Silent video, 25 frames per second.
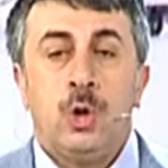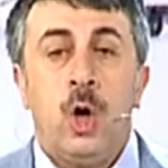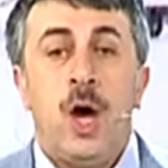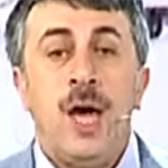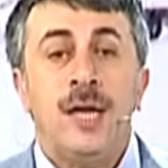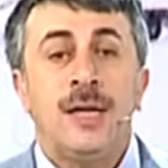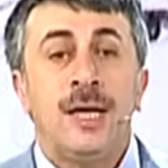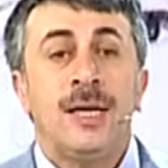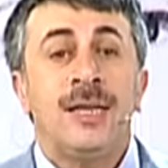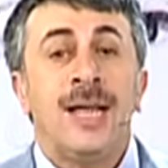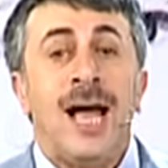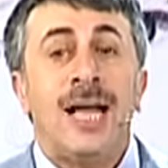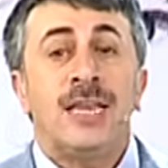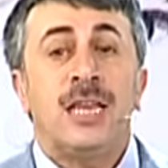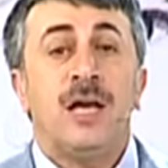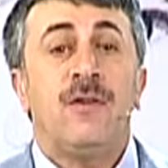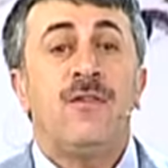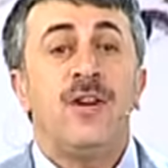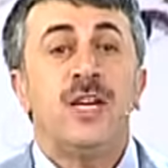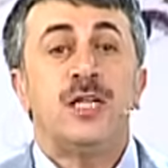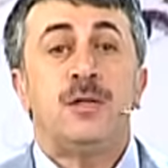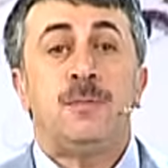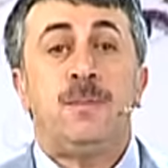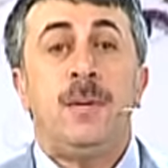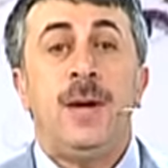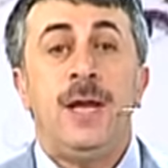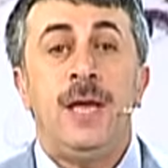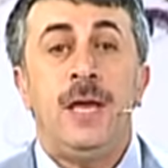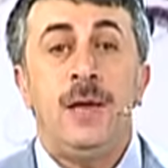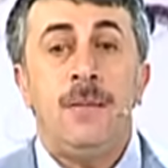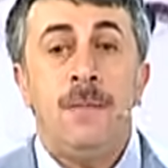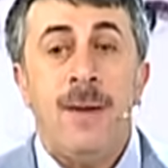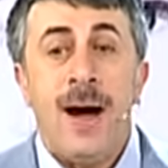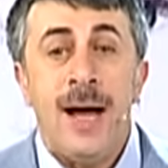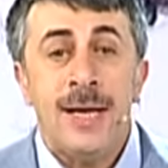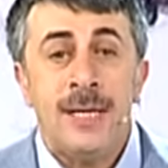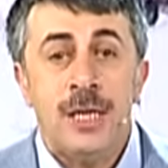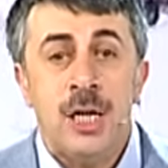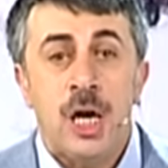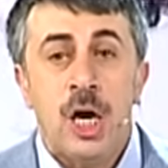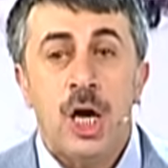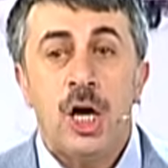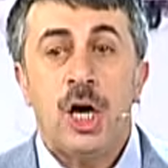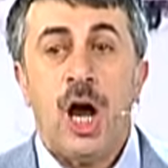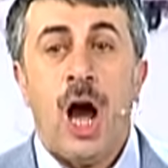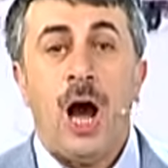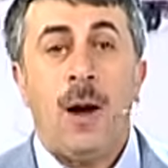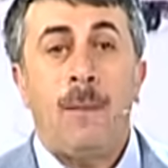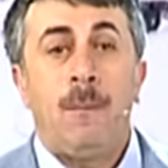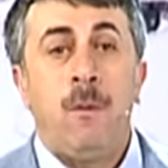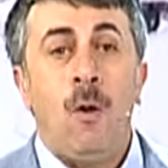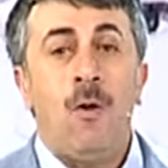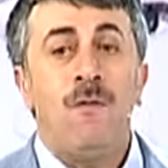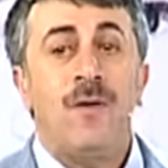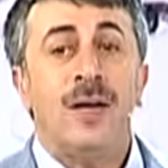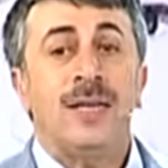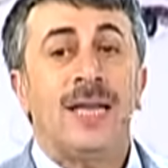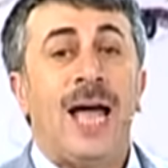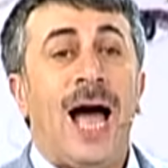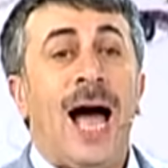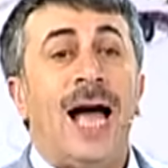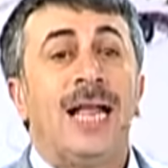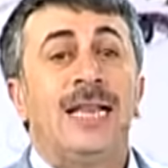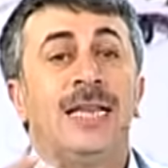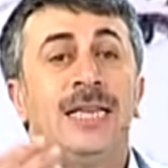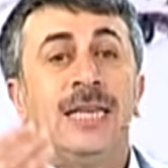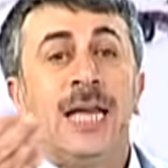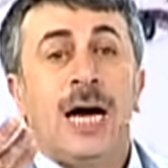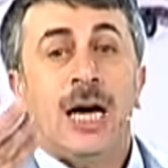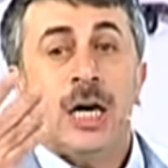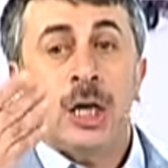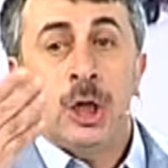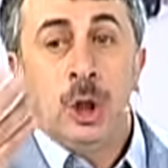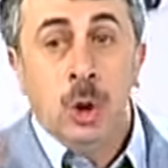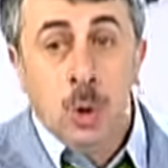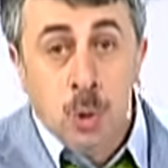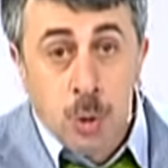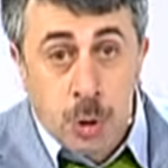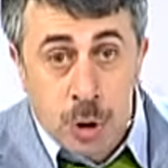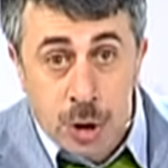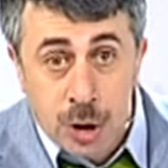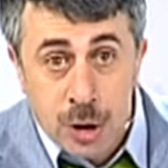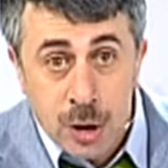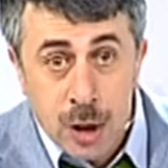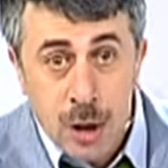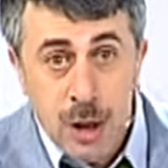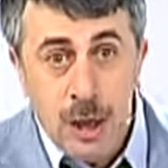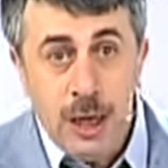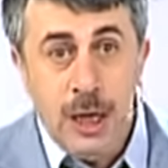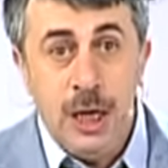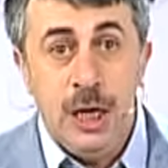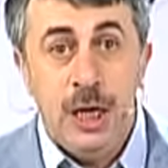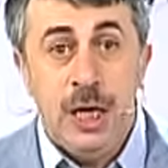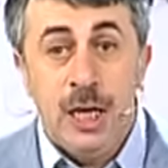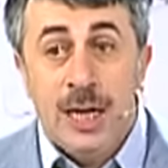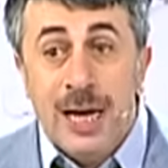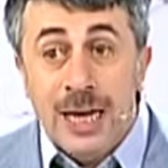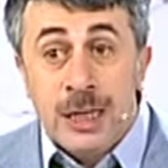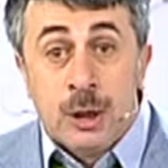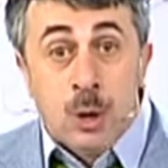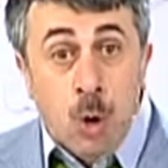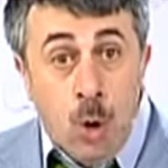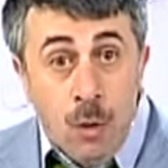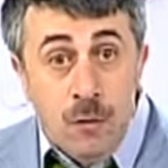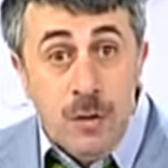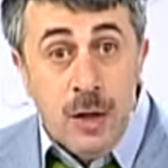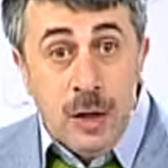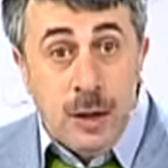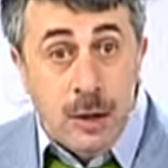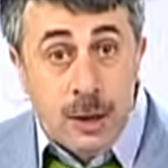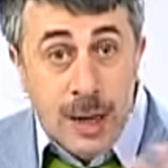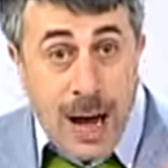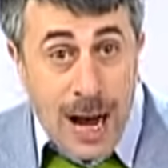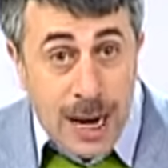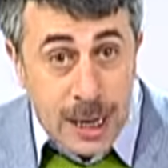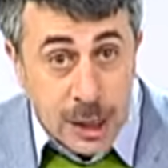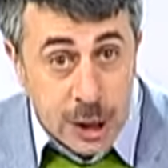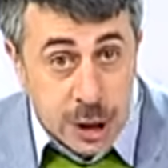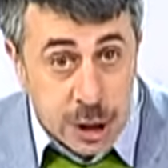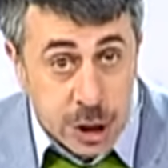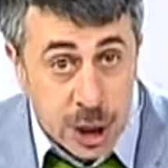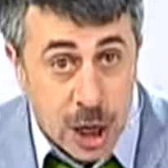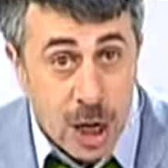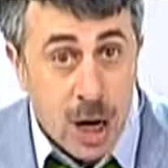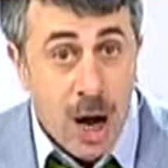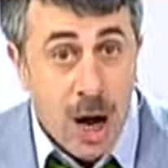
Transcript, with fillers: то это надо воспринимать как повод отдохнуть и не готовить дальше,